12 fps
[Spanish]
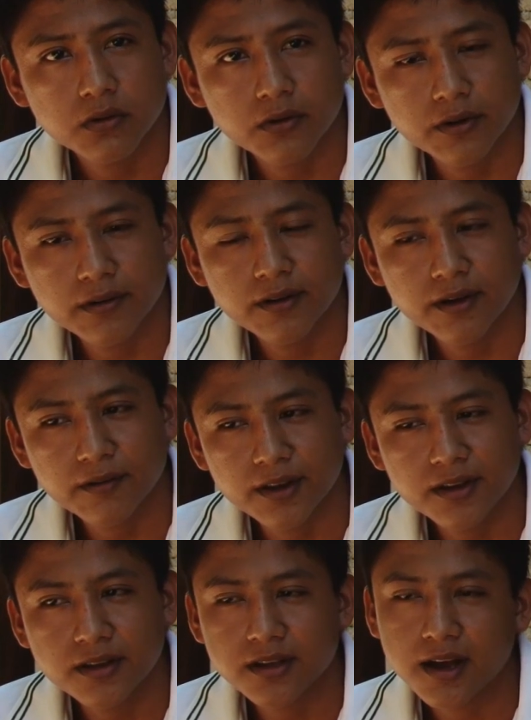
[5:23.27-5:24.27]
Hoy van a
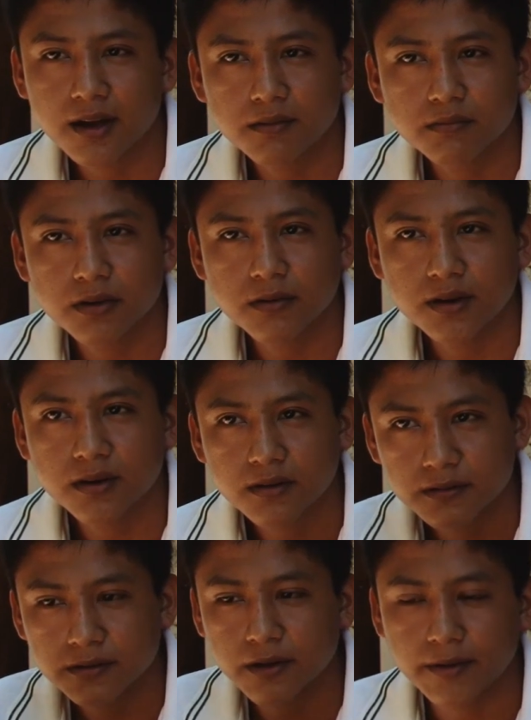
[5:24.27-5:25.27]
venir y ya me iban
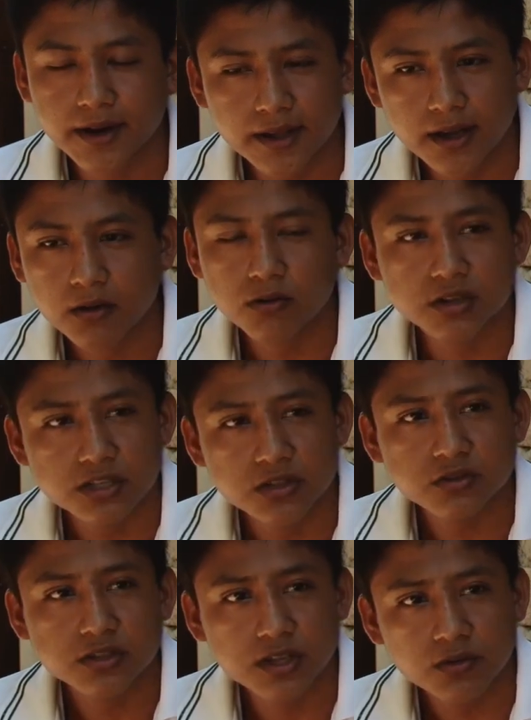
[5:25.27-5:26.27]
a llevar allá con el
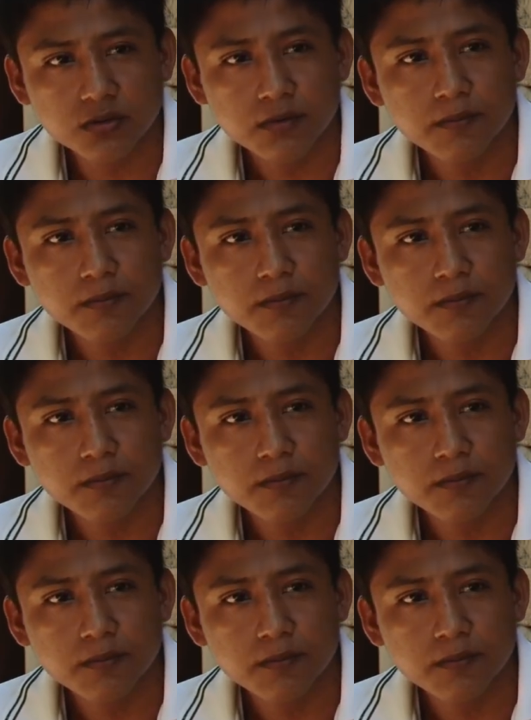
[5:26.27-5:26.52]
centro de salud.